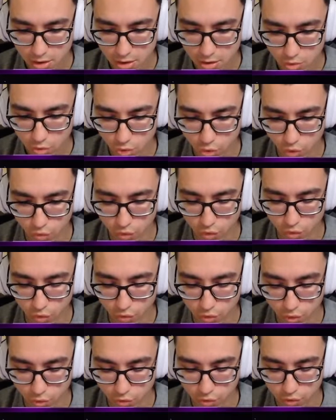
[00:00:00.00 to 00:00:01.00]
Uf, uf,
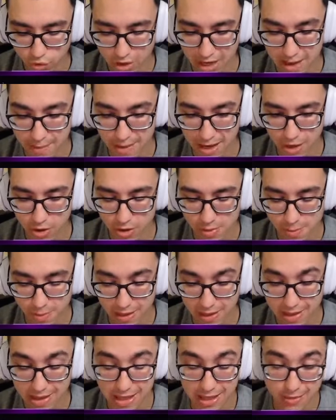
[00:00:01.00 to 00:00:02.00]
uf No era malo el
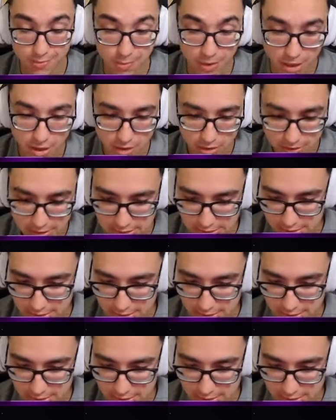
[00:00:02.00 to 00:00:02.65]
predict, pero